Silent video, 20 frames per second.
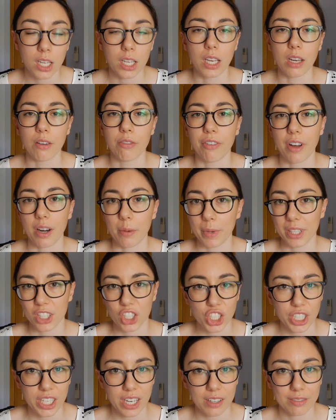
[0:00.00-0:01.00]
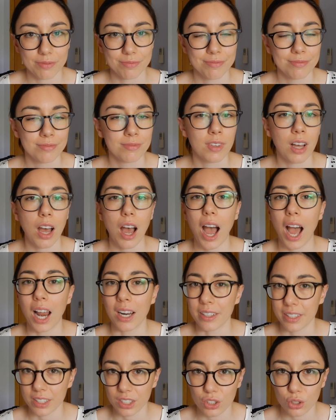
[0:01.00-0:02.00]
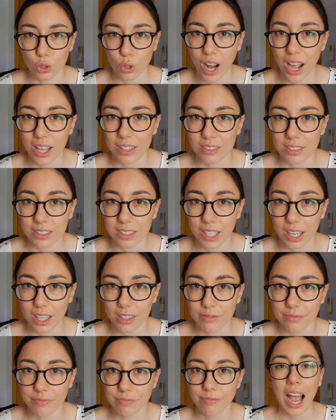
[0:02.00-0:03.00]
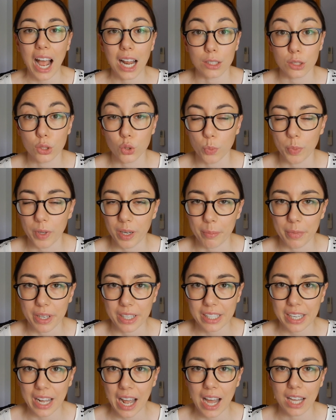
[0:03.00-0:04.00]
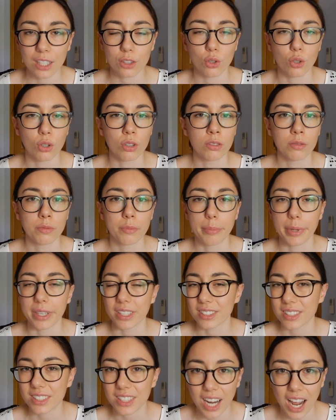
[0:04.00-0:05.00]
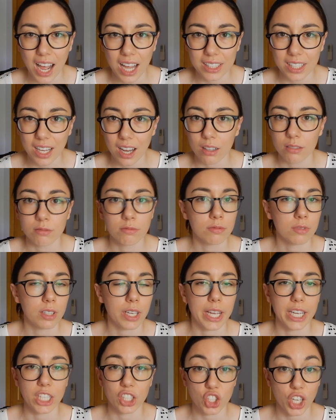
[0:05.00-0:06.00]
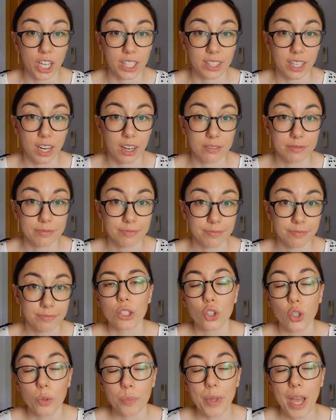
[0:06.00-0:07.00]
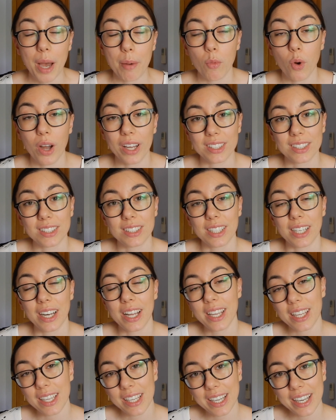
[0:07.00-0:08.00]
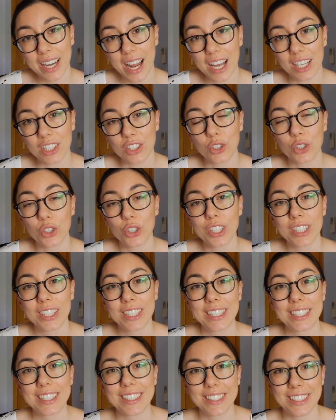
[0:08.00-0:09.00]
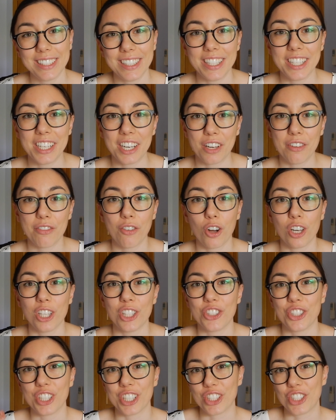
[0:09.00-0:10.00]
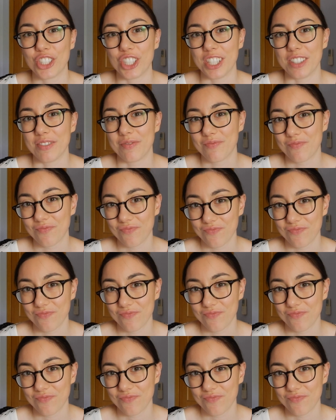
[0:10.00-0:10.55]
in farmacia, al ristorante, al supermercato, per strada, eccetera, dobbiamo essere in grado di rivolgerci